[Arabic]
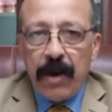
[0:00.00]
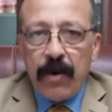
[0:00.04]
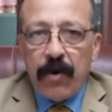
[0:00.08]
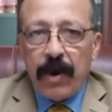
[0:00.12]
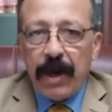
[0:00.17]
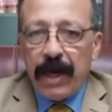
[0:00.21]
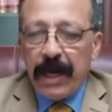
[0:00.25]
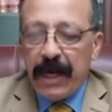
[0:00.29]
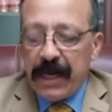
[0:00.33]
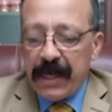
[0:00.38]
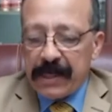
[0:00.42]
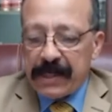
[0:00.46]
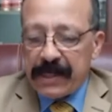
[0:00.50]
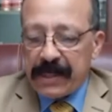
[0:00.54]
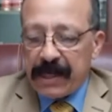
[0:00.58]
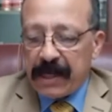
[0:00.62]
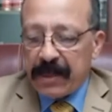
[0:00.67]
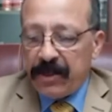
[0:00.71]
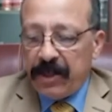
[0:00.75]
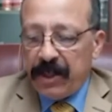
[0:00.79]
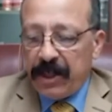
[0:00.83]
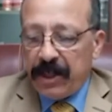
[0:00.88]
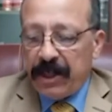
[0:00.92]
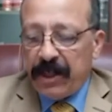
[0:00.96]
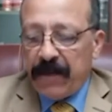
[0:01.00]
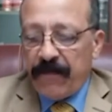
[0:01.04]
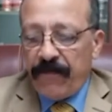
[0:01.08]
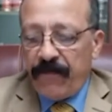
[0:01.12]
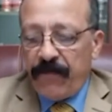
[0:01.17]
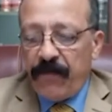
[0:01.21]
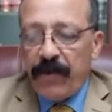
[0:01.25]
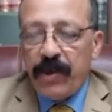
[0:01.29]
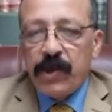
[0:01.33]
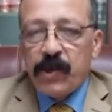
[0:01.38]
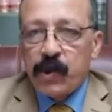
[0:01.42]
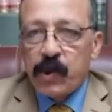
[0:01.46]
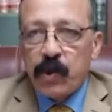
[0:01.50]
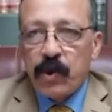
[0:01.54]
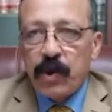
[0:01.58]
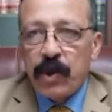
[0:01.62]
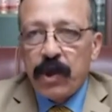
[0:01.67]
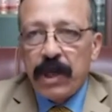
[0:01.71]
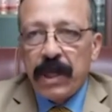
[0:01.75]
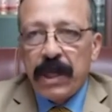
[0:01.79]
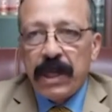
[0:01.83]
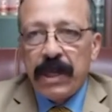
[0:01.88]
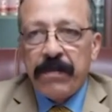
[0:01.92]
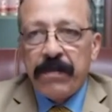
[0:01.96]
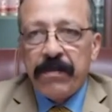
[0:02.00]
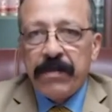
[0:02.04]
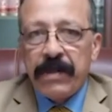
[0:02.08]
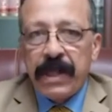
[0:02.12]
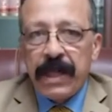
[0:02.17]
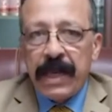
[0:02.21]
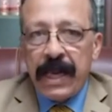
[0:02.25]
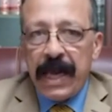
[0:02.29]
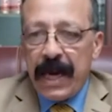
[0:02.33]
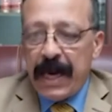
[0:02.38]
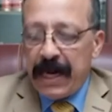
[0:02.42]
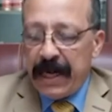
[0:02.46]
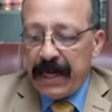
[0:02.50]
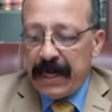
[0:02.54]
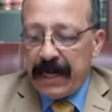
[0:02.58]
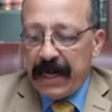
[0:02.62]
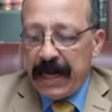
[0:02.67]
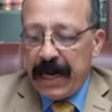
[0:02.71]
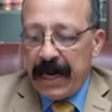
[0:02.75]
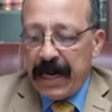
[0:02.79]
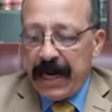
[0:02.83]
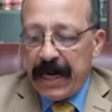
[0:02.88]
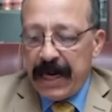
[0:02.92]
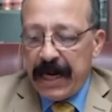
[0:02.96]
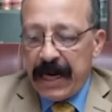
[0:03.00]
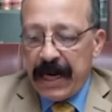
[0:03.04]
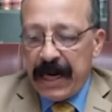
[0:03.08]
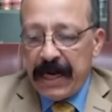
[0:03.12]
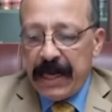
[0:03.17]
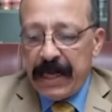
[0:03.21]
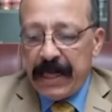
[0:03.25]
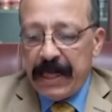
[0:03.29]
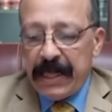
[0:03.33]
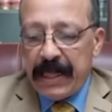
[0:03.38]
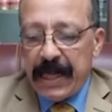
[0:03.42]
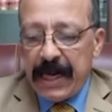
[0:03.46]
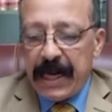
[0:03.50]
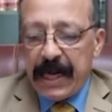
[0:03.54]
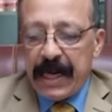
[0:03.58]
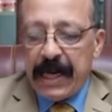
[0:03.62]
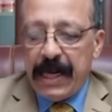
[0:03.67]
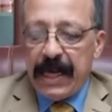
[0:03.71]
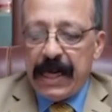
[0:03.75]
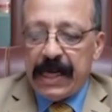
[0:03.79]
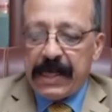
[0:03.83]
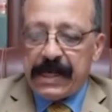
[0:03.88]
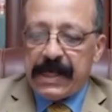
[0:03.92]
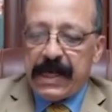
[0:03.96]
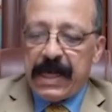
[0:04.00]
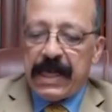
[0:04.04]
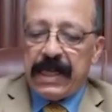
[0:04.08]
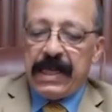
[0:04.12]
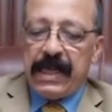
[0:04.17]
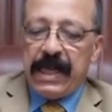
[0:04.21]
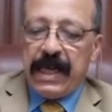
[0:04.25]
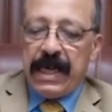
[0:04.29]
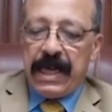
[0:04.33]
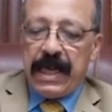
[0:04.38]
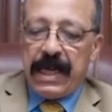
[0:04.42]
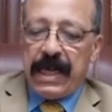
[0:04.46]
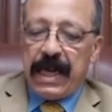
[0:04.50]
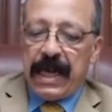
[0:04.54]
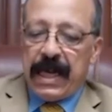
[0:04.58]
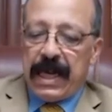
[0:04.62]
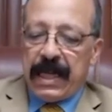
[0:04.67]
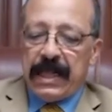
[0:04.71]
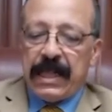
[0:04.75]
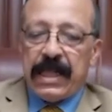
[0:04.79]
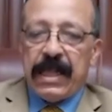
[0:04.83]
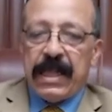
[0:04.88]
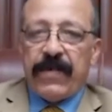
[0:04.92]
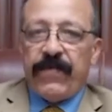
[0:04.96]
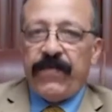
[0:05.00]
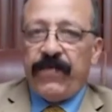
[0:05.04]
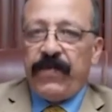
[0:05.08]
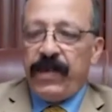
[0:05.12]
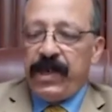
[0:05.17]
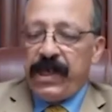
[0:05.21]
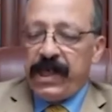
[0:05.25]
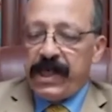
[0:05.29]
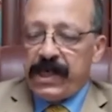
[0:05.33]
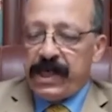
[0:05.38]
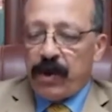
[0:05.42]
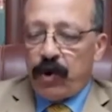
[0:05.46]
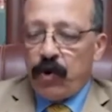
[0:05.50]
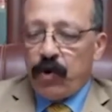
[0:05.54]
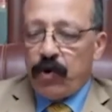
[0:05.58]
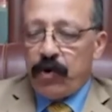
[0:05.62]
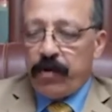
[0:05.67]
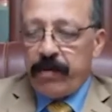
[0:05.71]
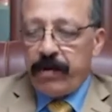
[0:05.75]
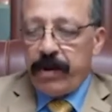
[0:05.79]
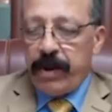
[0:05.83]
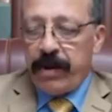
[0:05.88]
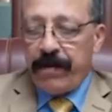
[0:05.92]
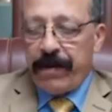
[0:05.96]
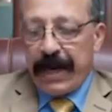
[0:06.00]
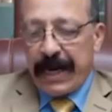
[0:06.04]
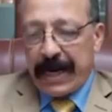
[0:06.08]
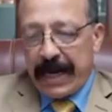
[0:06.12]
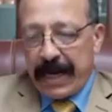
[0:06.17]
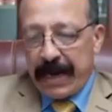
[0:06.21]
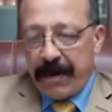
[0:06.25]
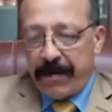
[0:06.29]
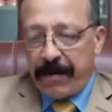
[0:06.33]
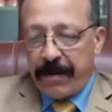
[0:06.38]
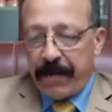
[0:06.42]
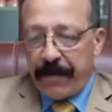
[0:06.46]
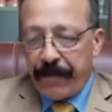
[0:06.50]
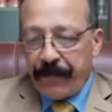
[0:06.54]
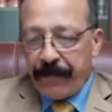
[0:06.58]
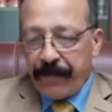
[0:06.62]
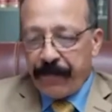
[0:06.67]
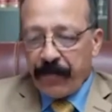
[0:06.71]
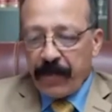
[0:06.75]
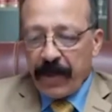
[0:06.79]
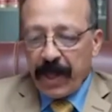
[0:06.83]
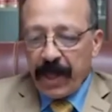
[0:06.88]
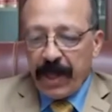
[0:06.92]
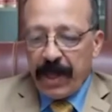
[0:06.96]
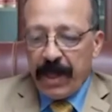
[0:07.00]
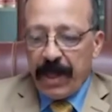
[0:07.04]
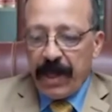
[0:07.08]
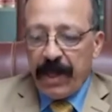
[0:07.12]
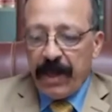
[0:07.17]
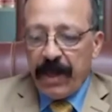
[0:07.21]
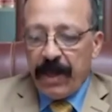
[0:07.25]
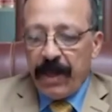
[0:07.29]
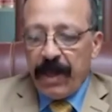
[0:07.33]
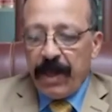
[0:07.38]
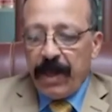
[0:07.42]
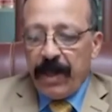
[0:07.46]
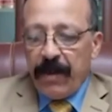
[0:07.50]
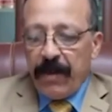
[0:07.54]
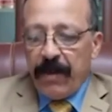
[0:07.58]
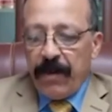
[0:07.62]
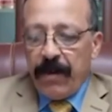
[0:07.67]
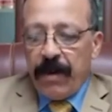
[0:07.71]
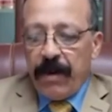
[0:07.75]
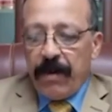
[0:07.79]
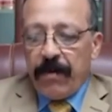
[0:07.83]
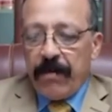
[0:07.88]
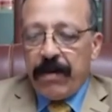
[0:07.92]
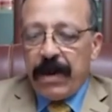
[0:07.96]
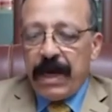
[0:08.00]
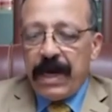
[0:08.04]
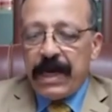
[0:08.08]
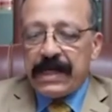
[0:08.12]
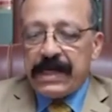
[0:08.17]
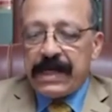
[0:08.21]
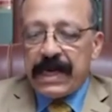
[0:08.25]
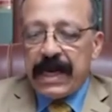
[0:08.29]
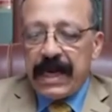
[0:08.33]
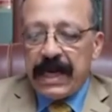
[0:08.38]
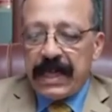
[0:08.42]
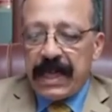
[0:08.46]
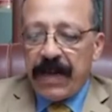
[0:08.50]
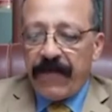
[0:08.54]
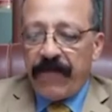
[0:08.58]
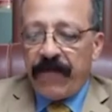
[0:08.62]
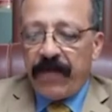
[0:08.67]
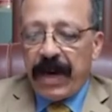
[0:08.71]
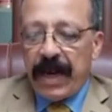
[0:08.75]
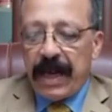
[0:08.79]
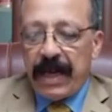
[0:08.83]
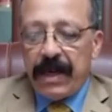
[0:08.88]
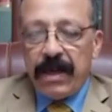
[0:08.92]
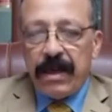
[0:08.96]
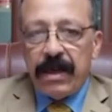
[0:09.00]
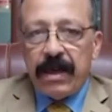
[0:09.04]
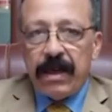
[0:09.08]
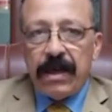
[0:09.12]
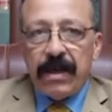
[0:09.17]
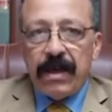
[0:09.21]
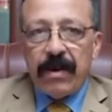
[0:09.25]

ولا يستطيع تنفيذه لامتناع الجهة الإدارية ذاتها عن تنفيذ حكم المحكمة ماذا تفعل